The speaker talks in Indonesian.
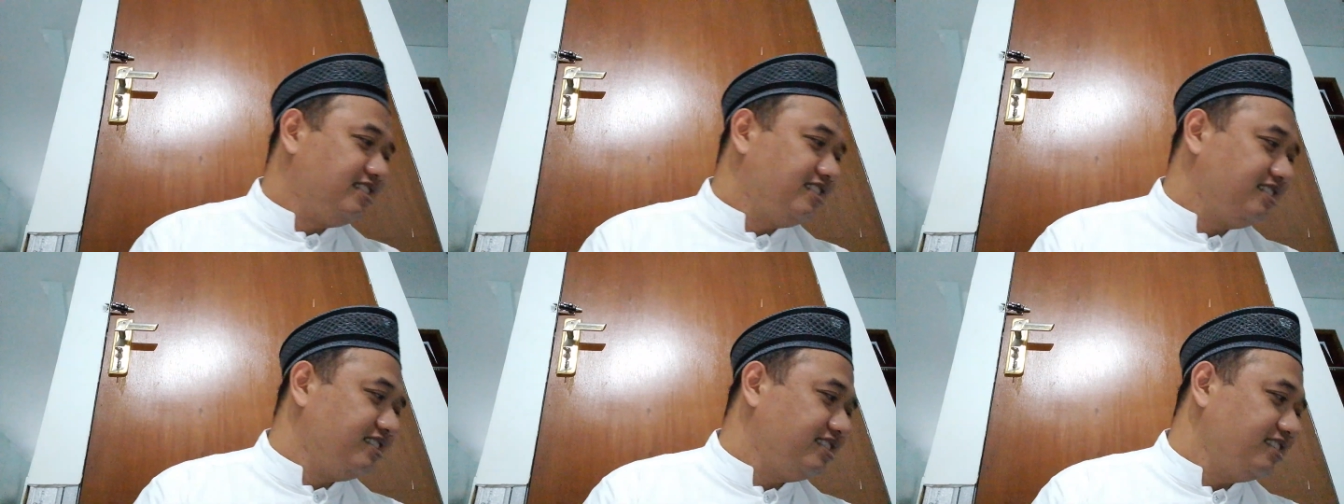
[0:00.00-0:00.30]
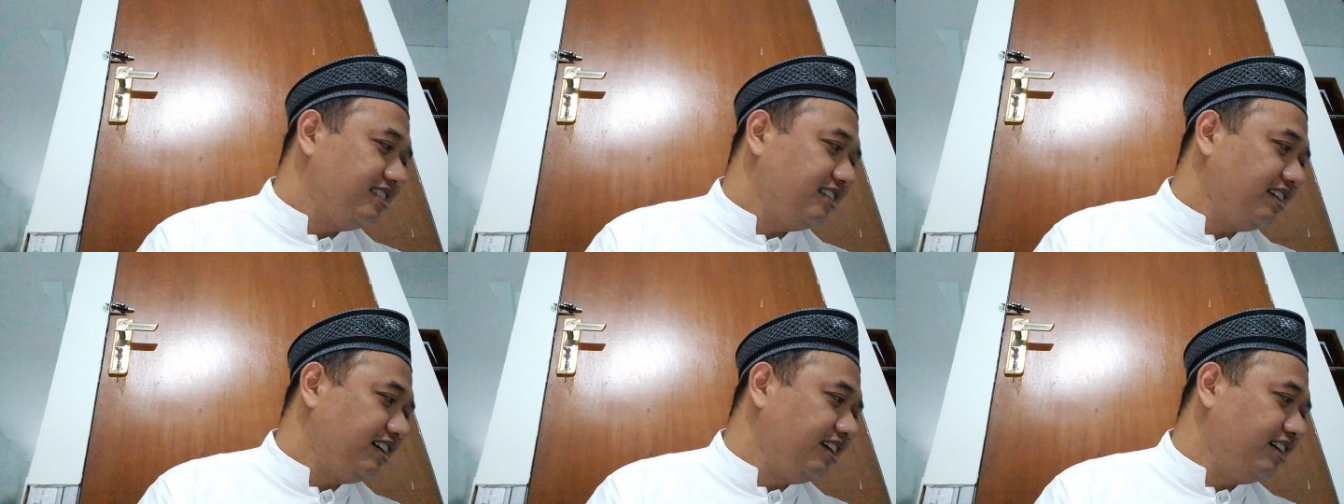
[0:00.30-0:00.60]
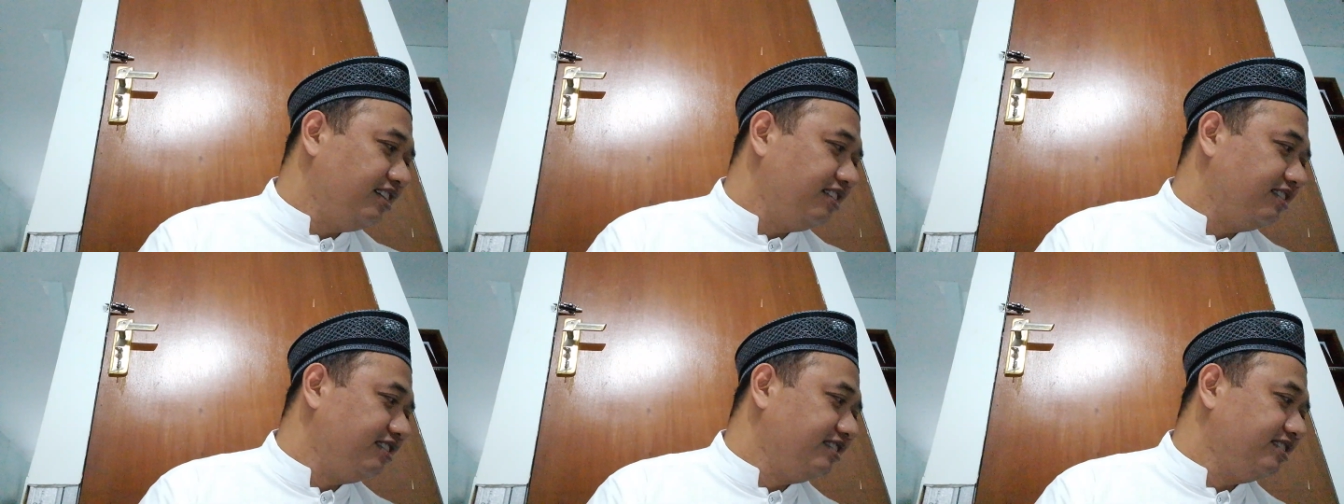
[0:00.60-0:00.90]
Ayo.
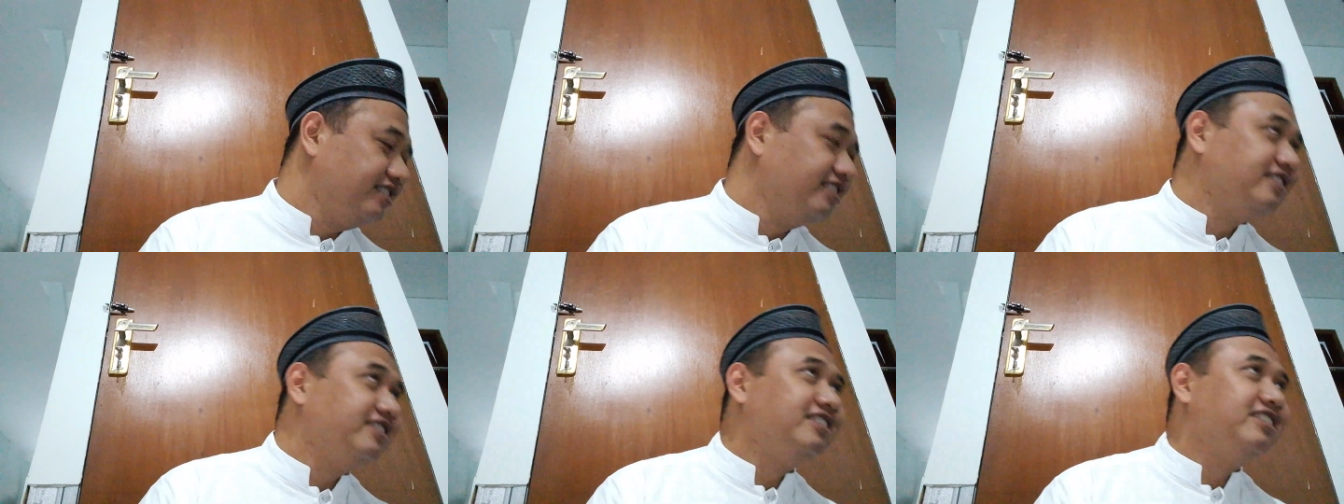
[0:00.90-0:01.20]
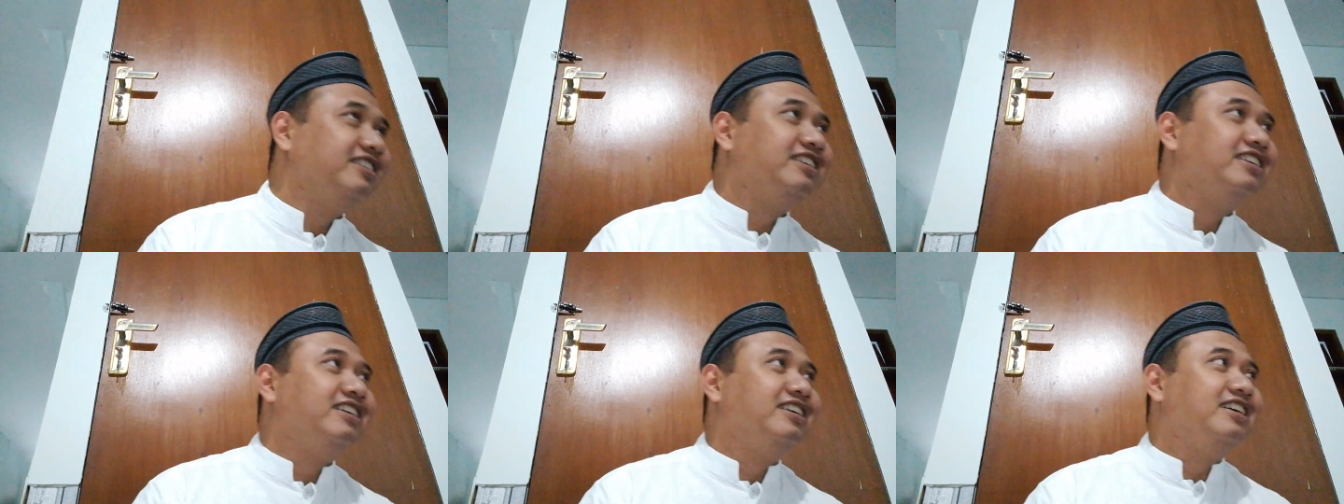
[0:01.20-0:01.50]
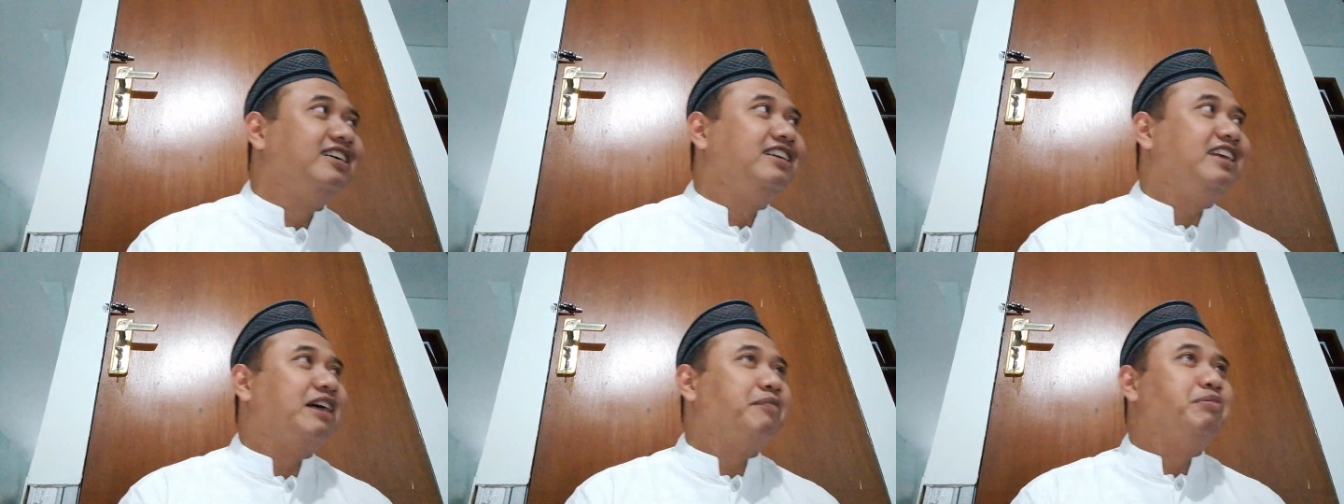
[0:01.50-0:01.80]

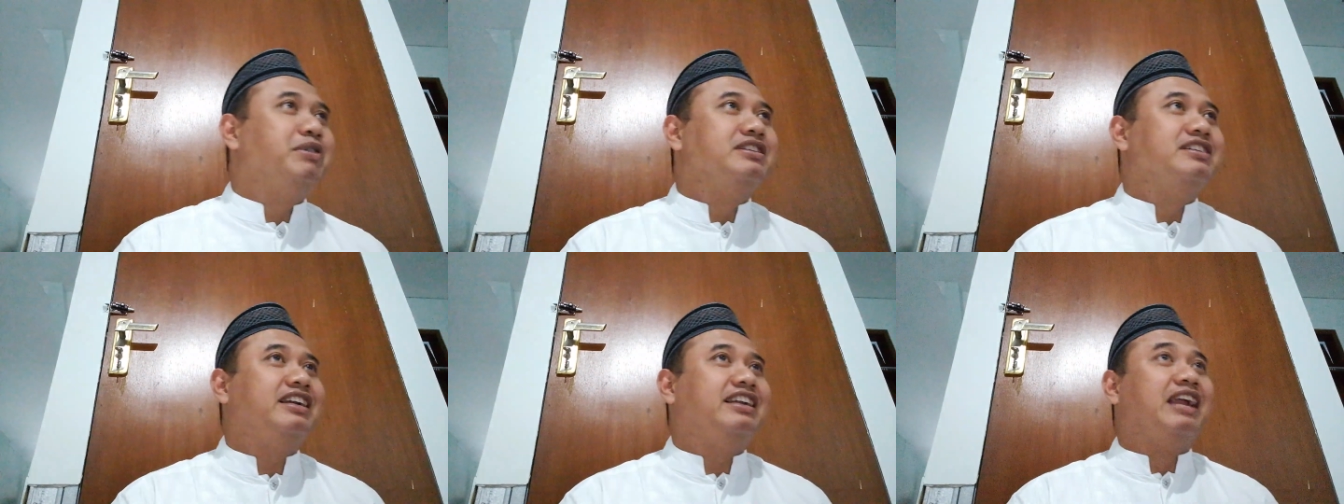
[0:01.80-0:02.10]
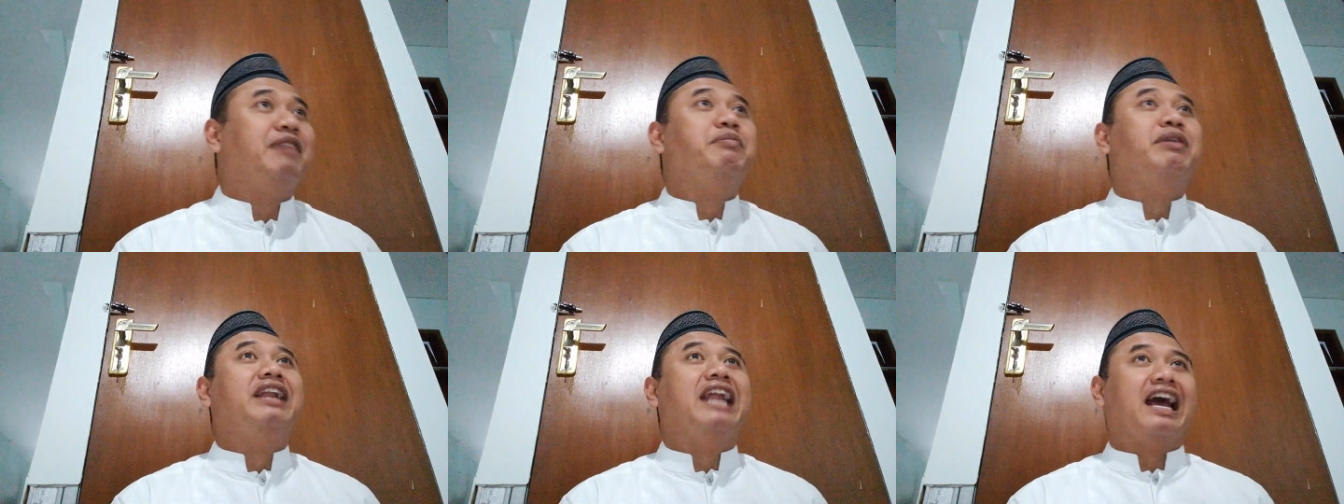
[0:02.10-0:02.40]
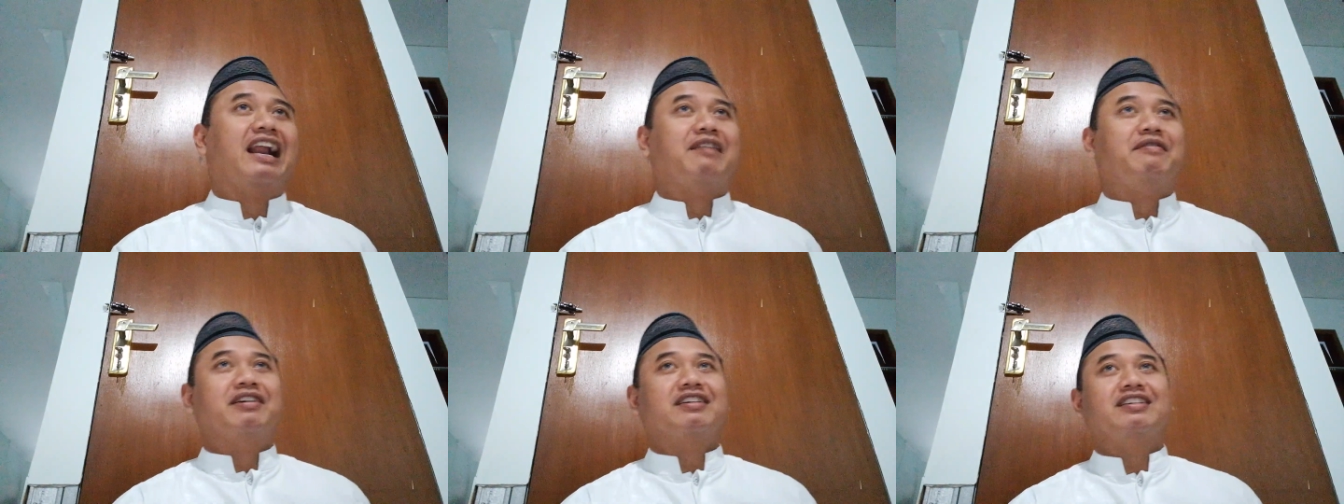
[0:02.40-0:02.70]
Yang bisa dan benar
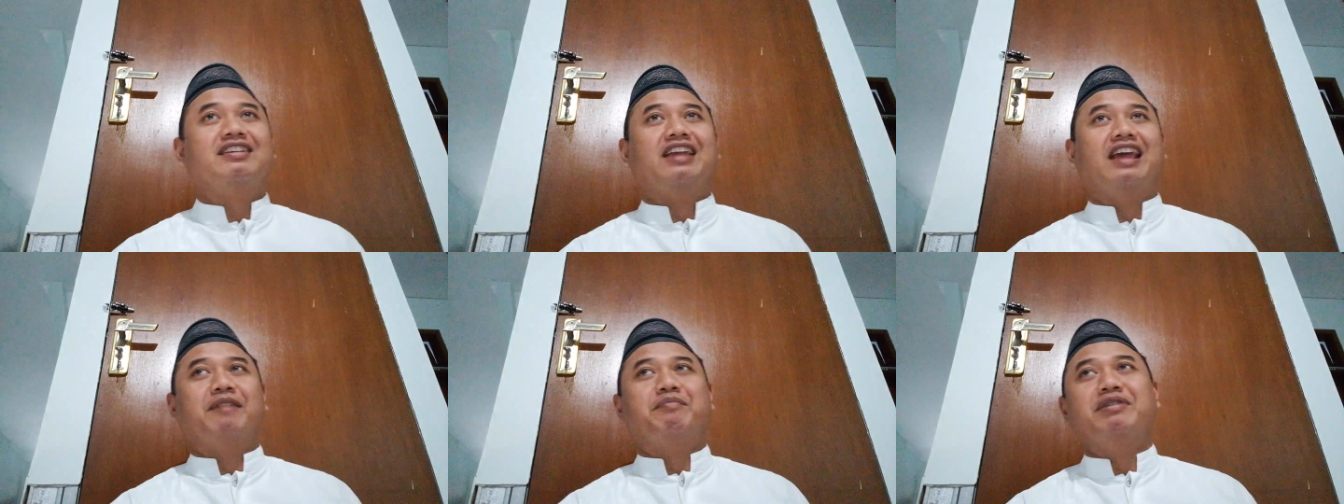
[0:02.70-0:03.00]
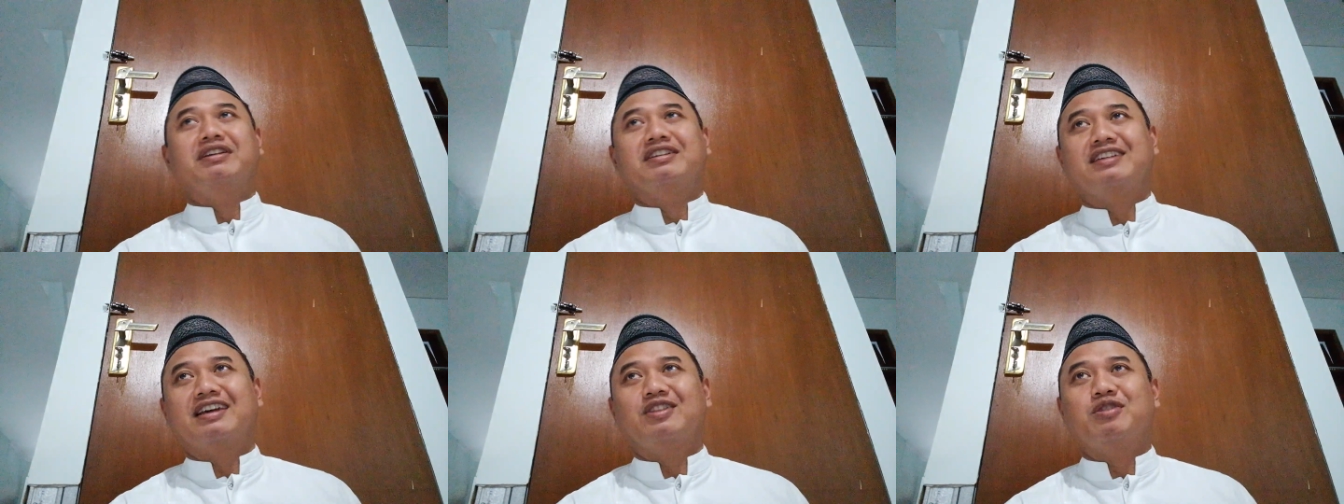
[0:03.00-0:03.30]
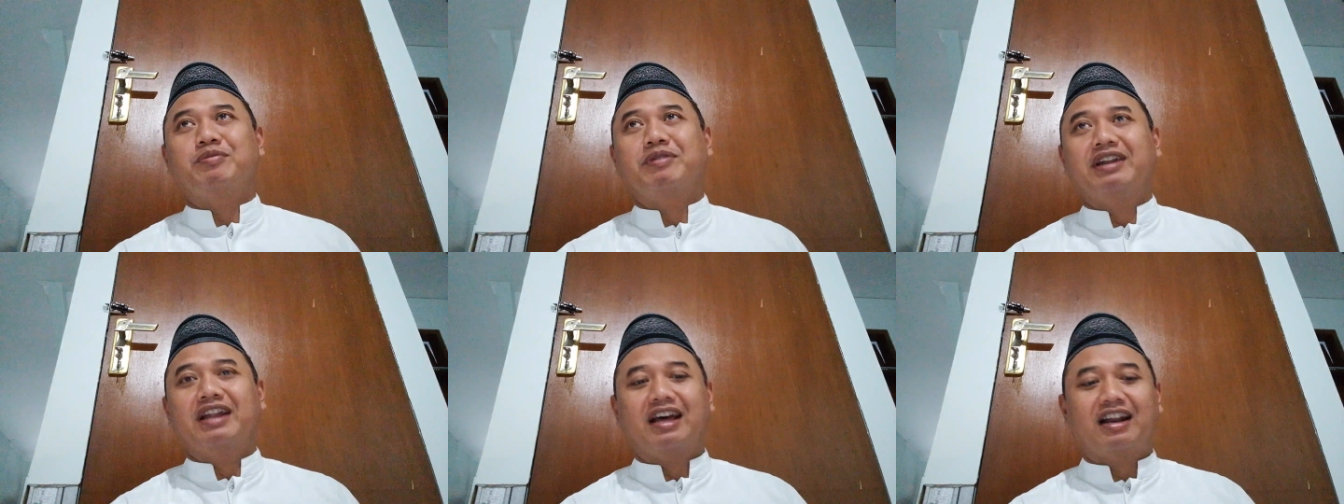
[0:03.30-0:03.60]
maksudnya ya, bisa itu
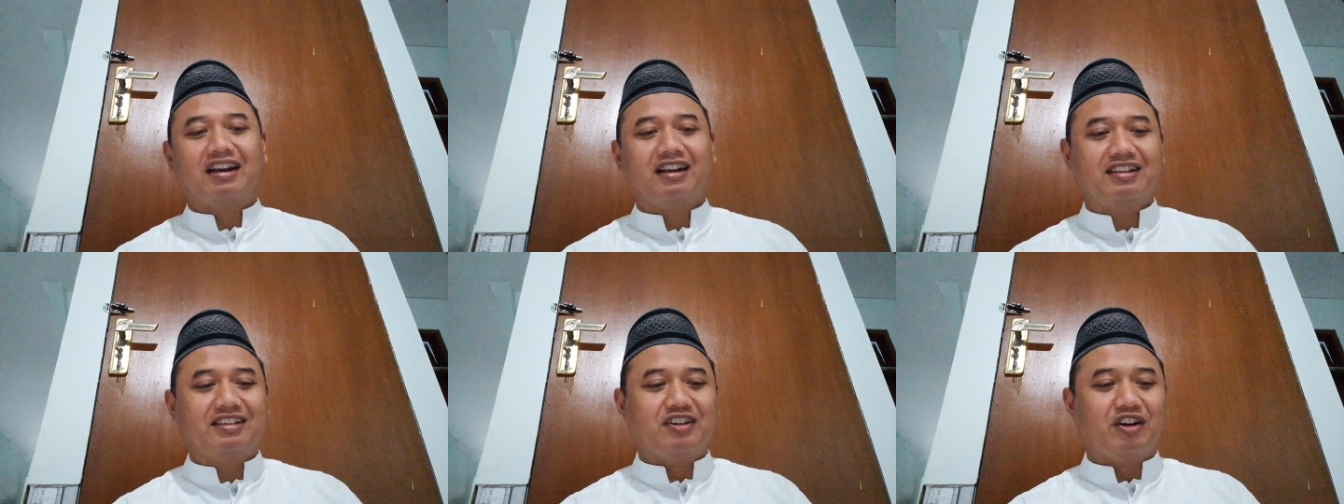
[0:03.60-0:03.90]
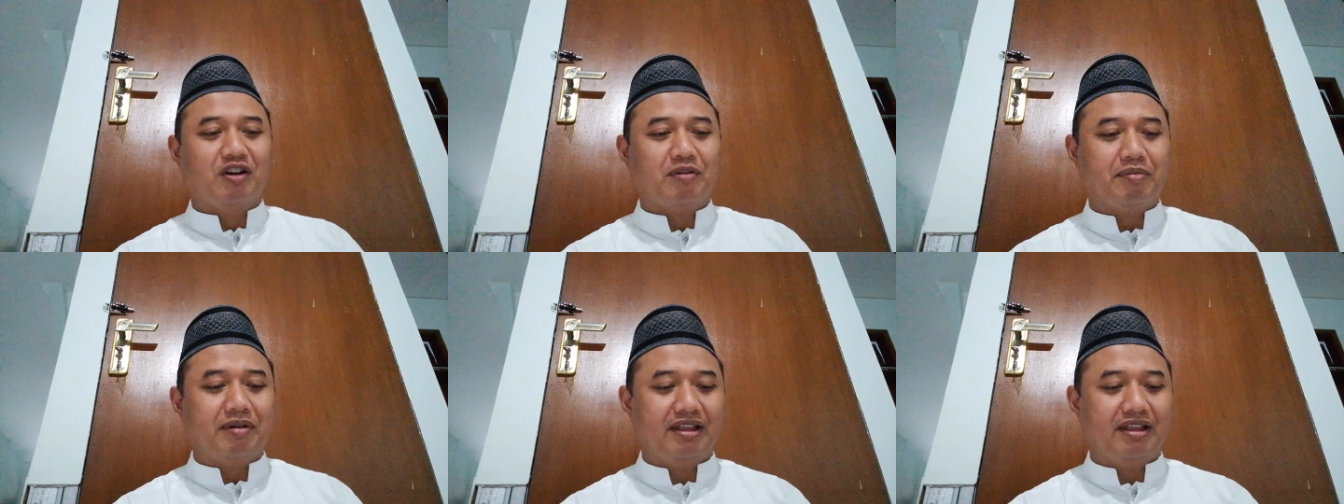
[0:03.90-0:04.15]
benar jawabannya.